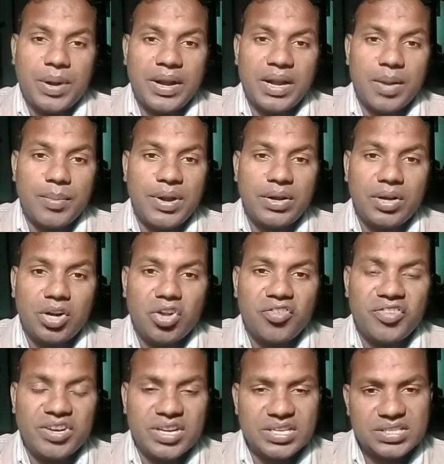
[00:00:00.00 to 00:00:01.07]
फंडामेंटल
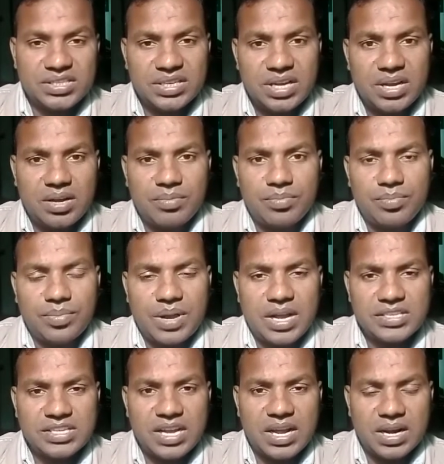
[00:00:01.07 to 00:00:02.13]
ऑफ नर्सिंग का हम
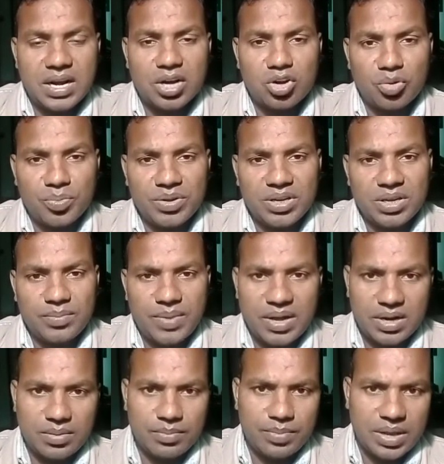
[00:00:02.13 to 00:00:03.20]
आज अगला टॉपिक के
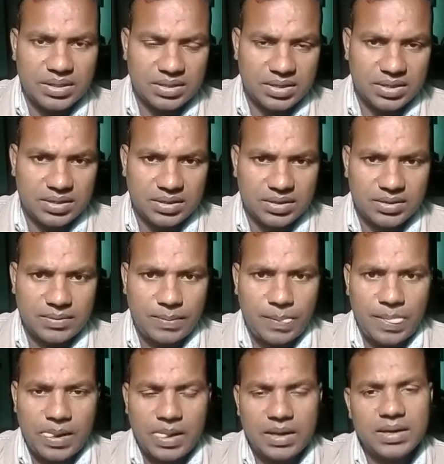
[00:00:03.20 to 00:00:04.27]
बारे में बात करेंगे
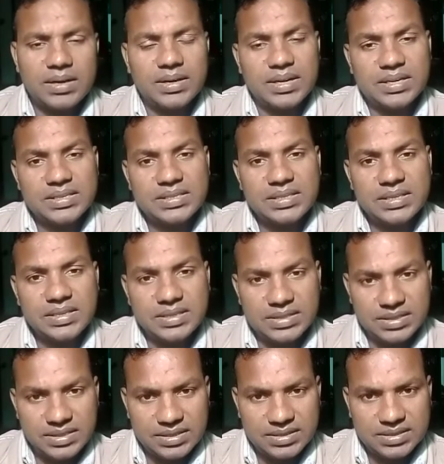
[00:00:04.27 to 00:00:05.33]
नर्सिंग
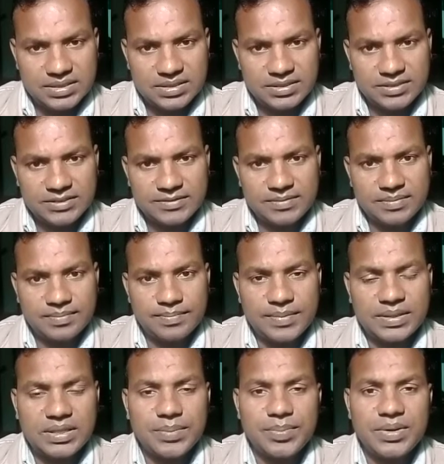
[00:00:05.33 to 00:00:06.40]
इथिक्स
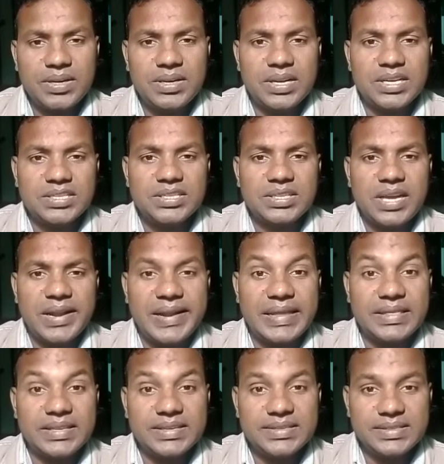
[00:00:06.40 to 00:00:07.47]
मतलब कि नर्सिंग का
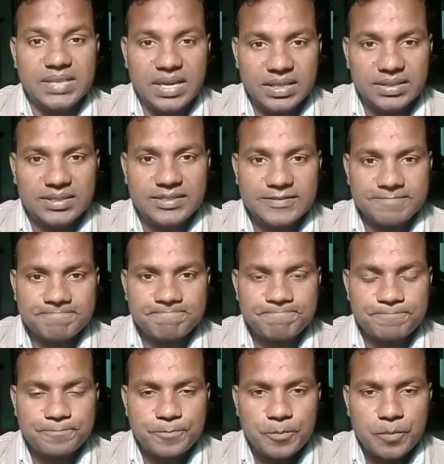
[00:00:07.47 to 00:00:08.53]
नैतिक सिद्धांत
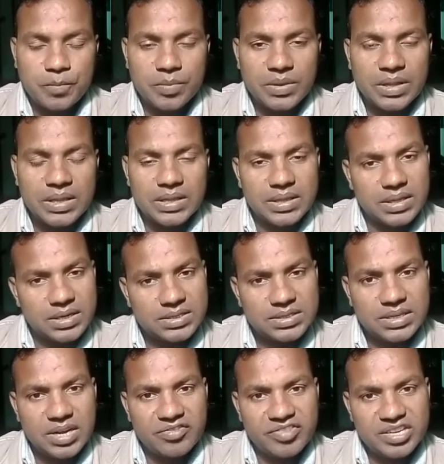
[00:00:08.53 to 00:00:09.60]

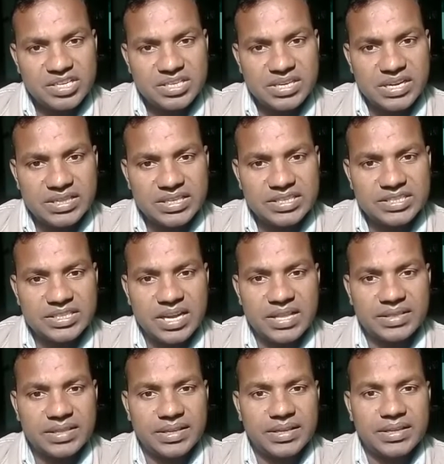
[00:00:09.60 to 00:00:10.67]
नर्सिंग का फर्स्ट नैतिक
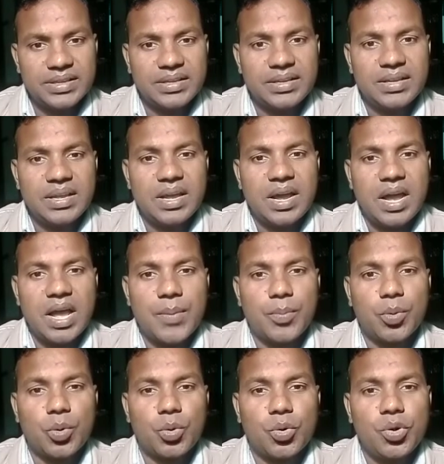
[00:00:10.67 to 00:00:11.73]
सिद्धांत है
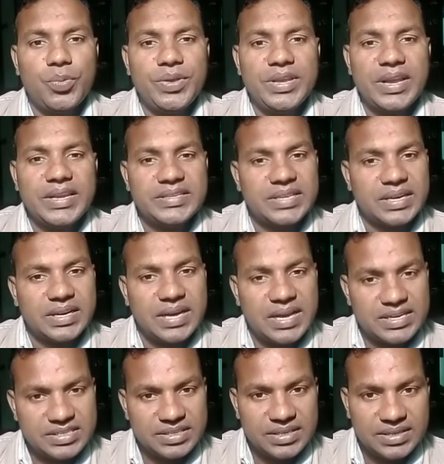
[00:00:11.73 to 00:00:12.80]
आपको कोई भी ऐसा
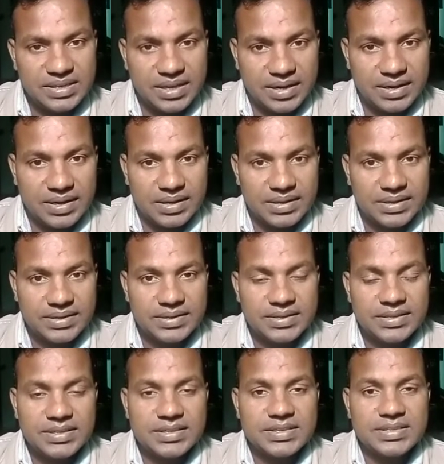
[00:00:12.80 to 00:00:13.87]
कार्य नहीं करना है
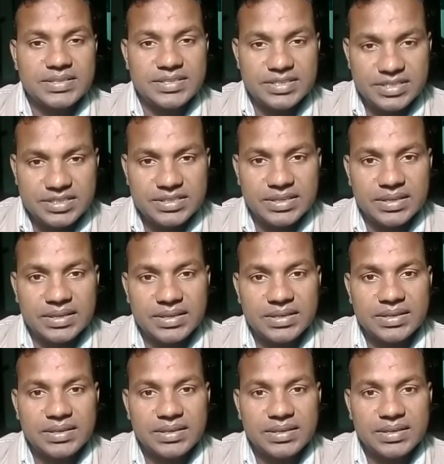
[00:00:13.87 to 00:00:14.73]
जिससे